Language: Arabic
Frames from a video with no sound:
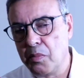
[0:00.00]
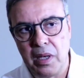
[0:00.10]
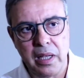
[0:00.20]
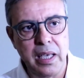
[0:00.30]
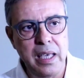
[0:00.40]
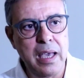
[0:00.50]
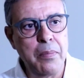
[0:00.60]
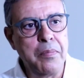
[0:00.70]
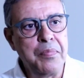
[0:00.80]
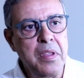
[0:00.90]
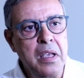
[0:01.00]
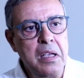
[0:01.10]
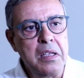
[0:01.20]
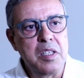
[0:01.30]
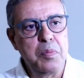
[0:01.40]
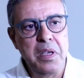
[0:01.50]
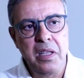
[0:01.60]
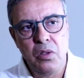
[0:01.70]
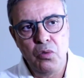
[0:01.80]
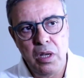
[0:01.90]
بالخيام
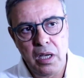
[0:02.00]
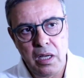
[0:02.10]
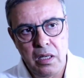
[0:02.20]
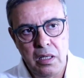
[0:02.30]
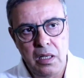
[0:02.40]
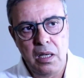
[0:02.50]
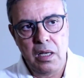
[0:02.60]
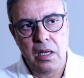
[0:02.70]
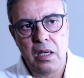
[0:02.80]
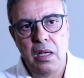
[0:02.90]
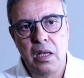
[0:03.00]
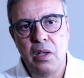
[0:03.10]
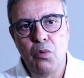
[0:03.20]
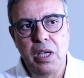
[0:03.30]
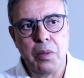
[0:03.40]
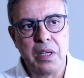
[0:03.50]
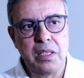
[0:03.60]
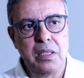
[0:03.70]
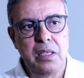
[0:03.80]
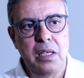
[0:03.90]
70 دوله اللي
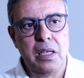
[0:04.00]
واكبات